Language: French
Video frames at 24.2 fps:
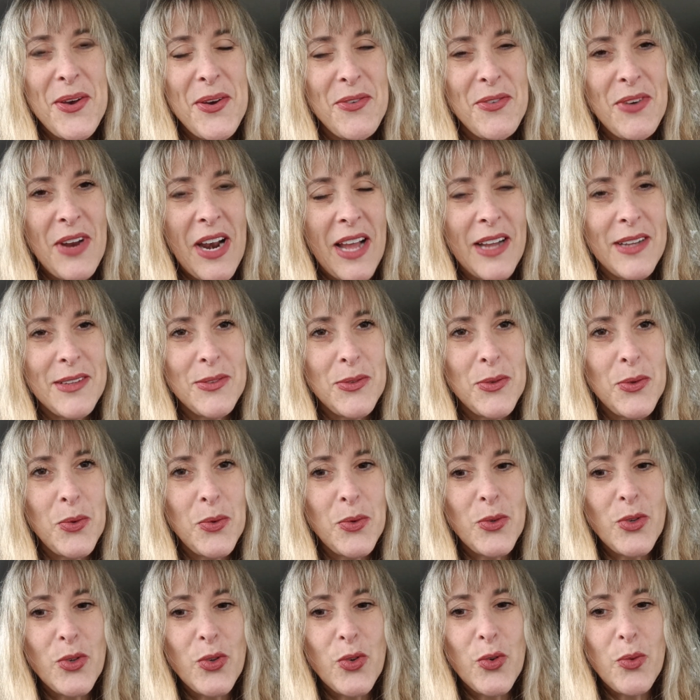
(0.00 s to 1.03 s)
voilà,
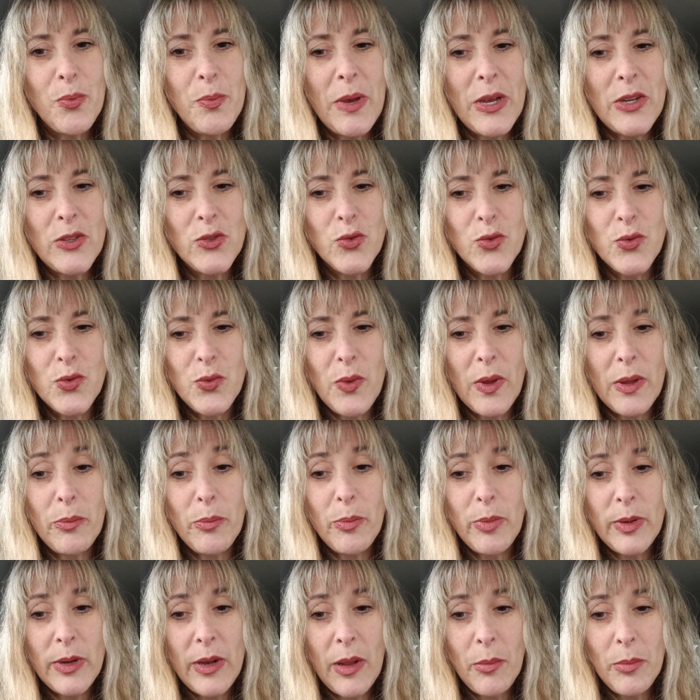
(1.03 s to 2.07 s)
donc bah, je vous souhaite
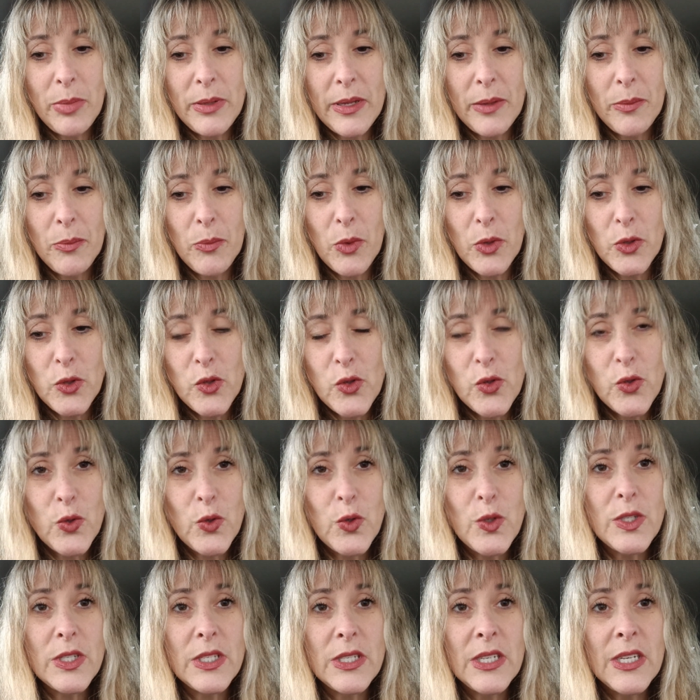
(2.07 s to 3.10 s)
plein plein de bonnes
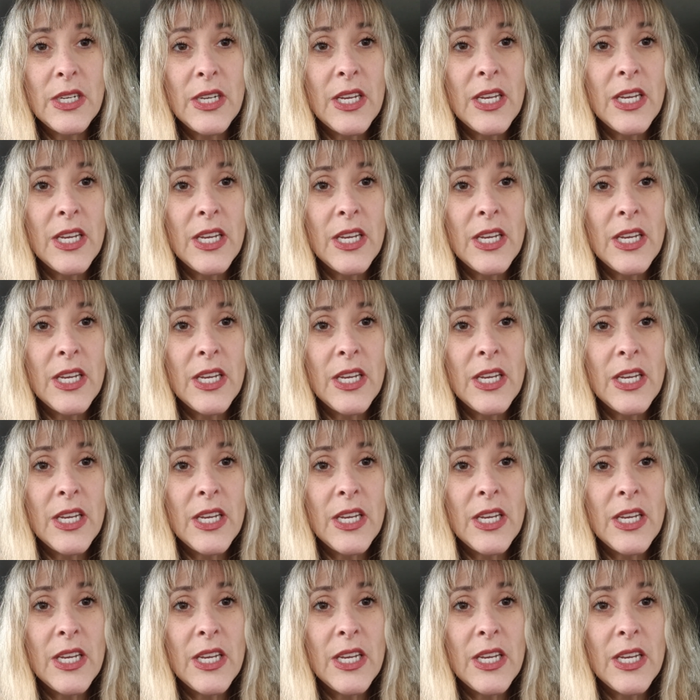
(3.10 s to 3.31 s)
choses